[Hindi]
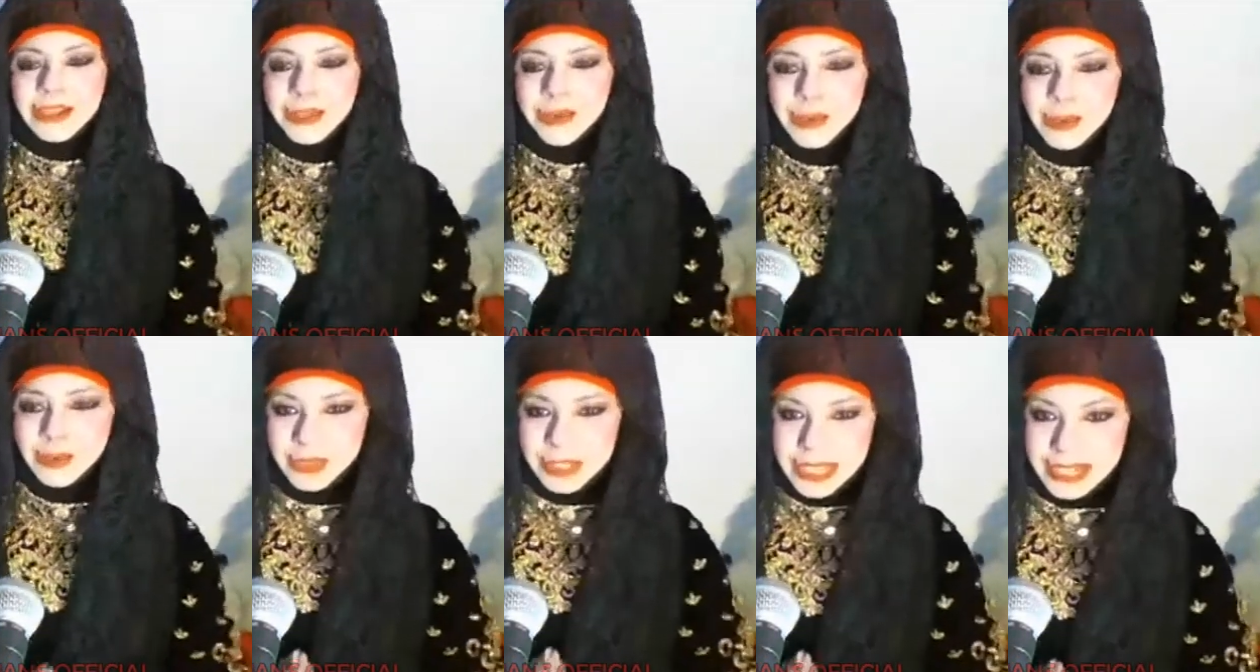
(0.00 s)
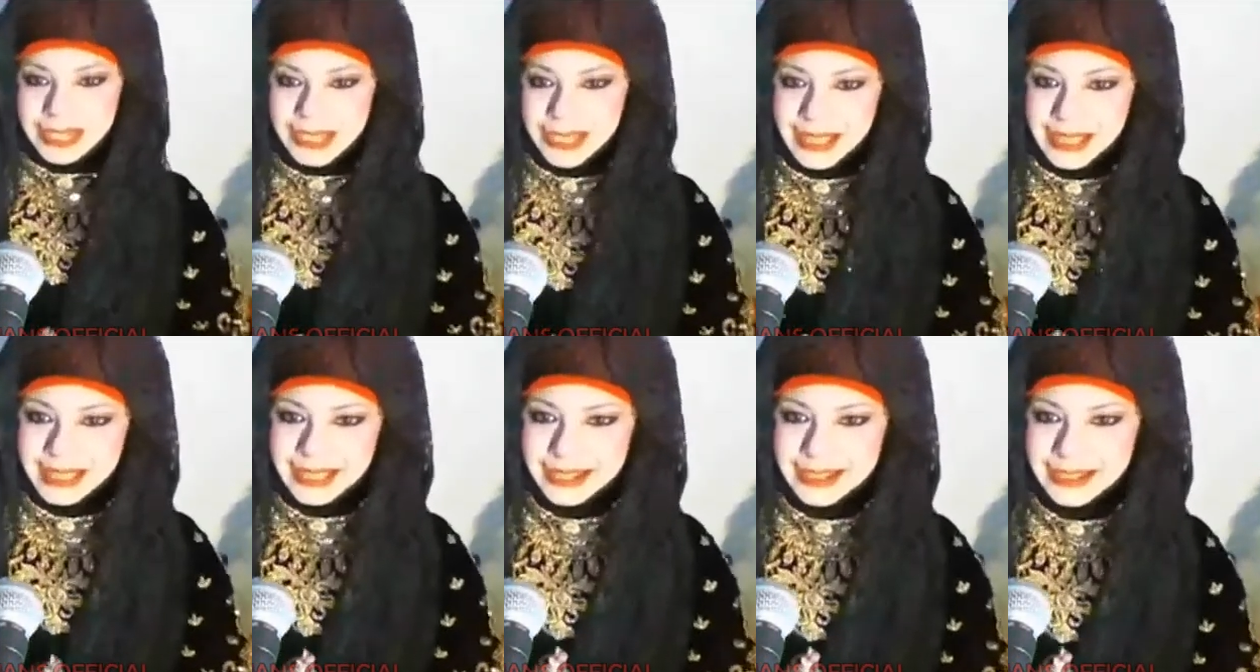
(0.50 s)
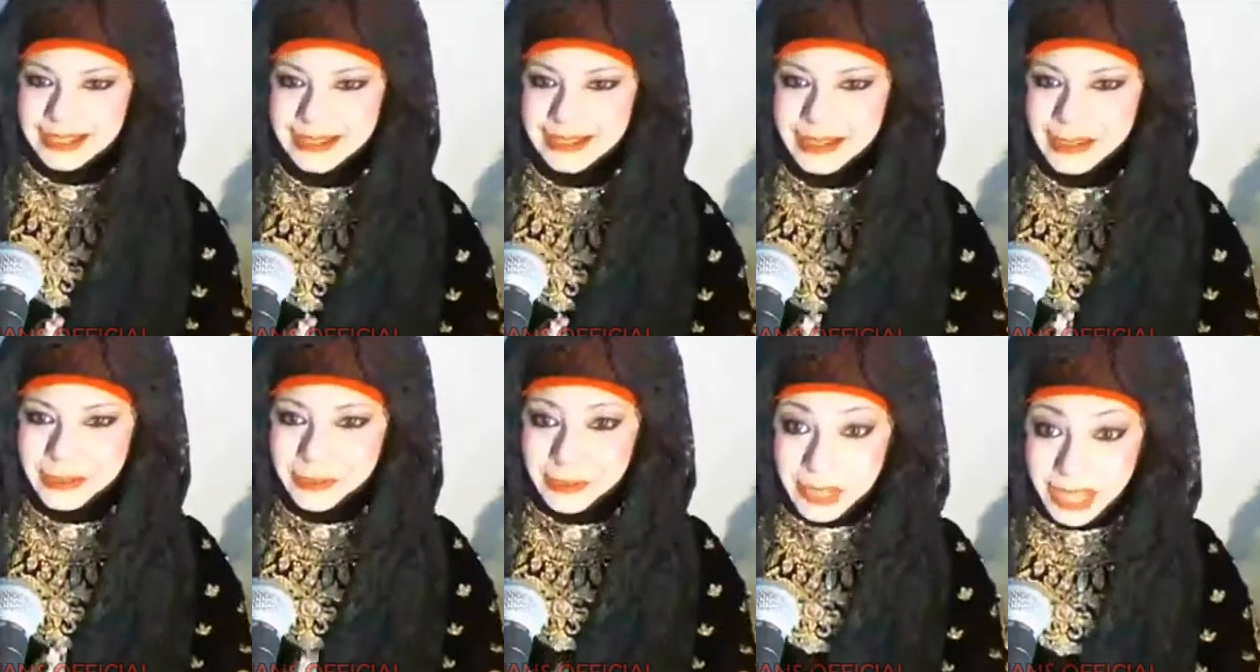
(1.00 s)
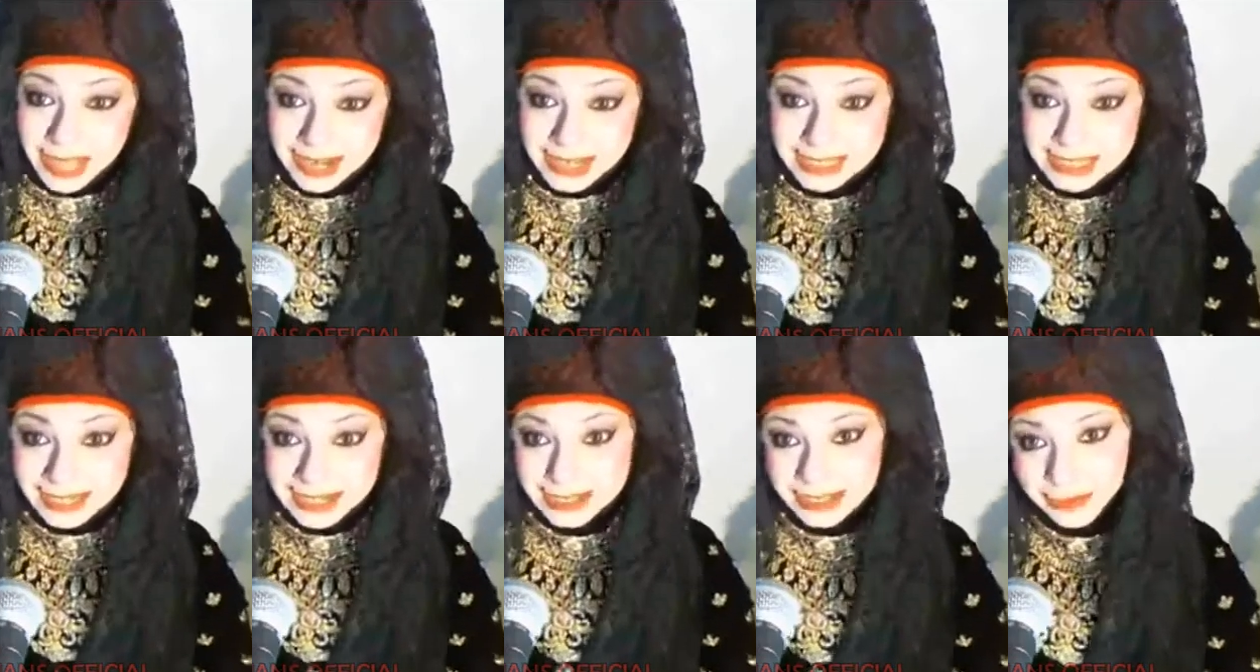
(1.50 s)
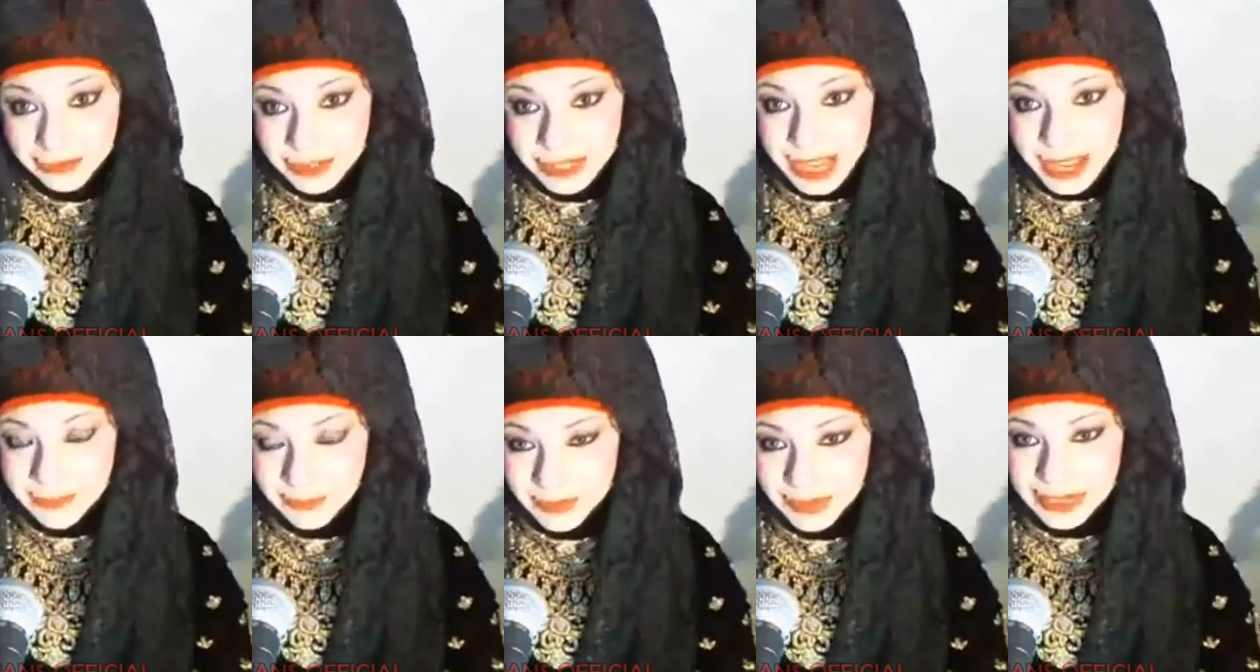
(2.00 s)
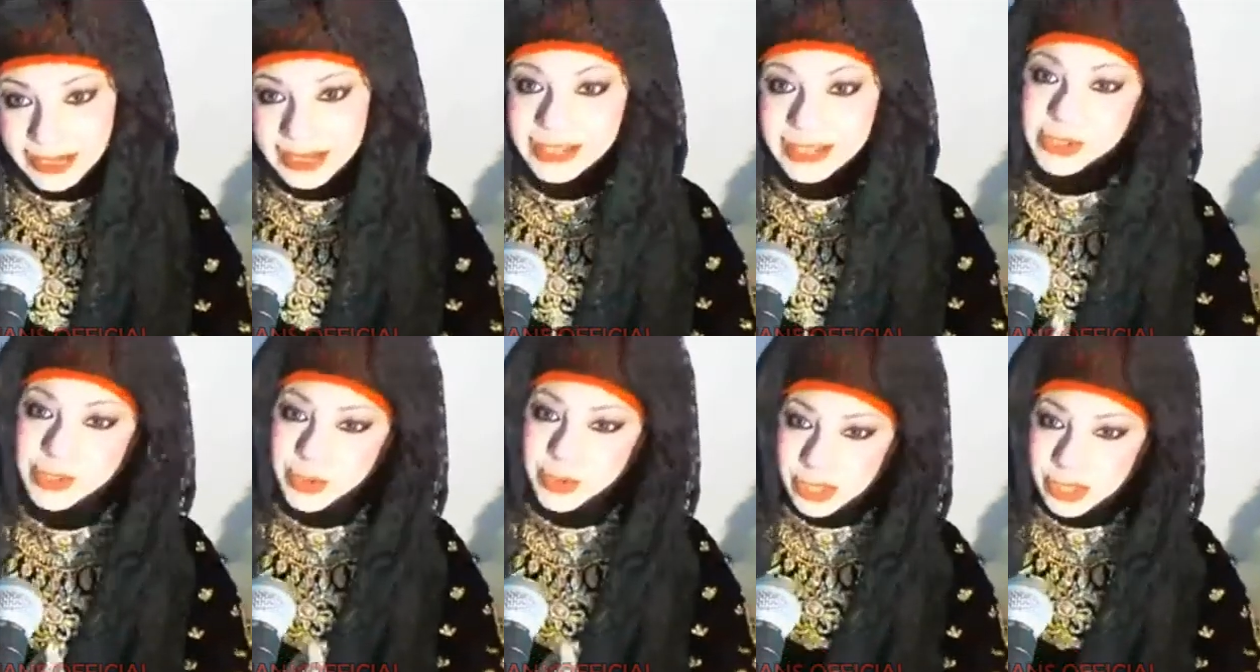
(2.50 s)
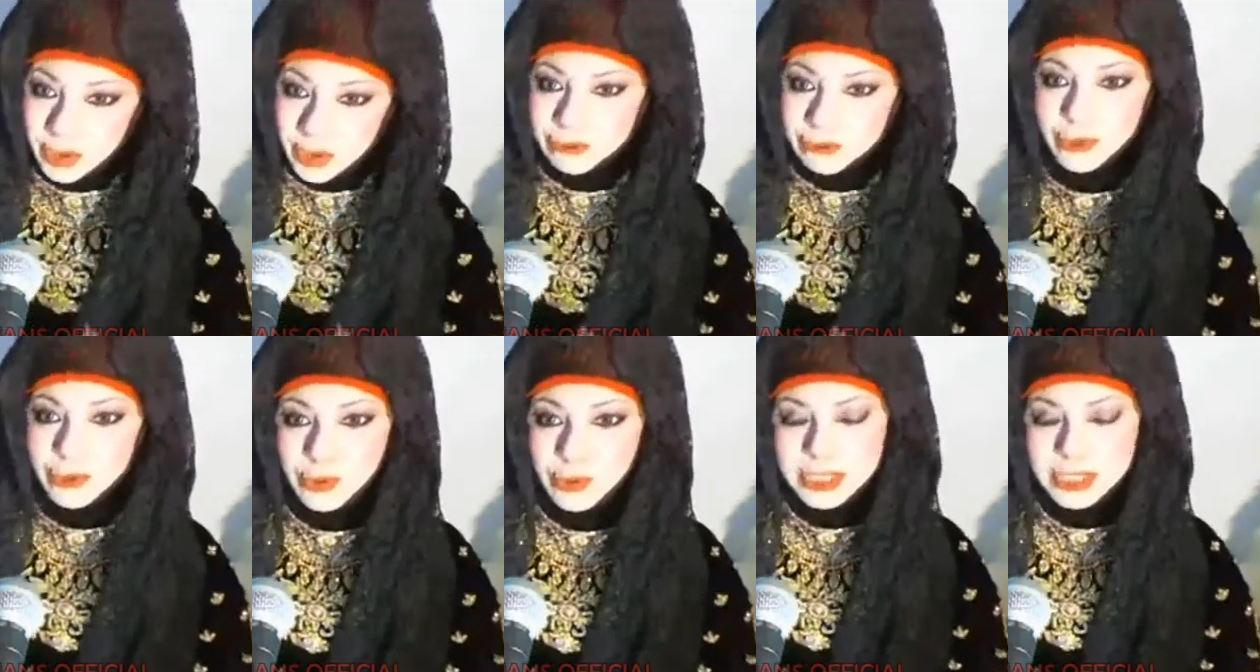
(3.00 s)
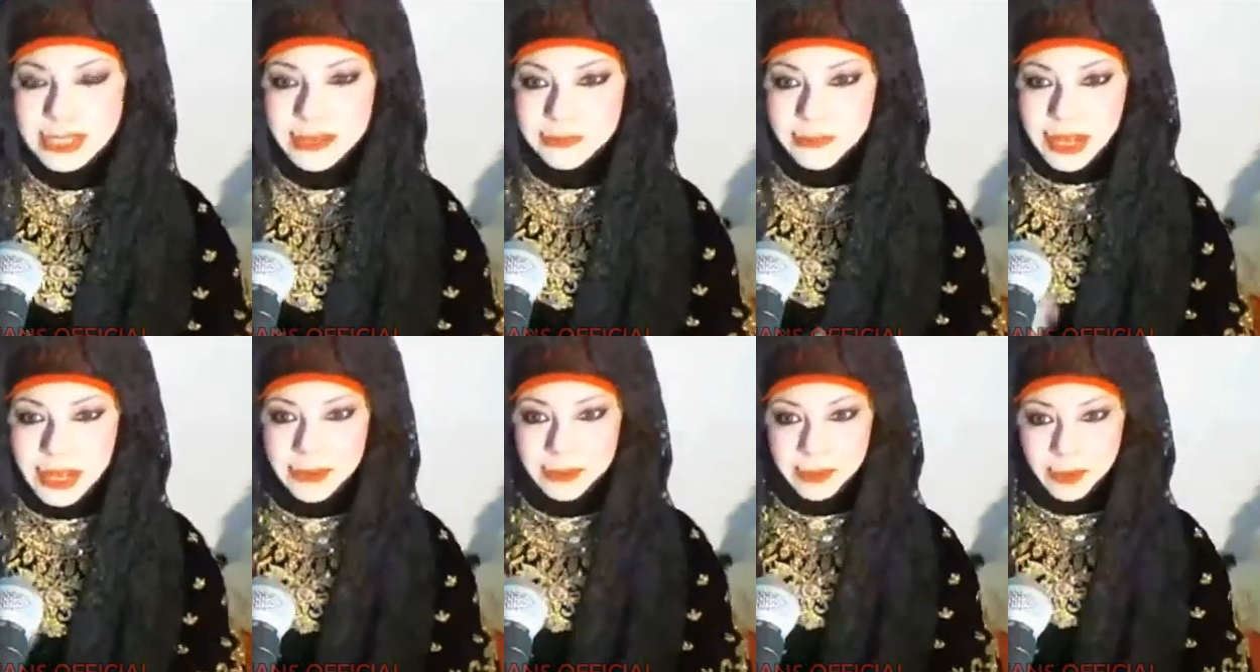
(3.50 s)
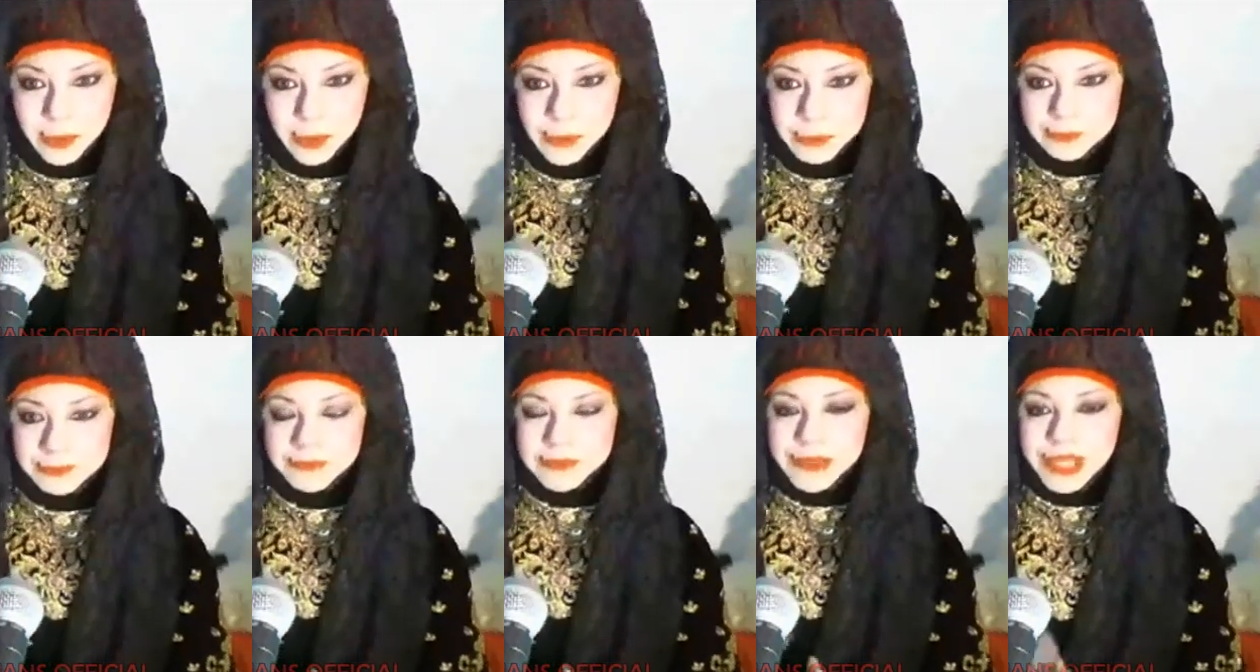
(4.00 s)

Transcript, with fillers: तो उनके लिए एक प्यारा सा गिफ्ट हैम्पर है जो कि ऑफकोर्स हम आपको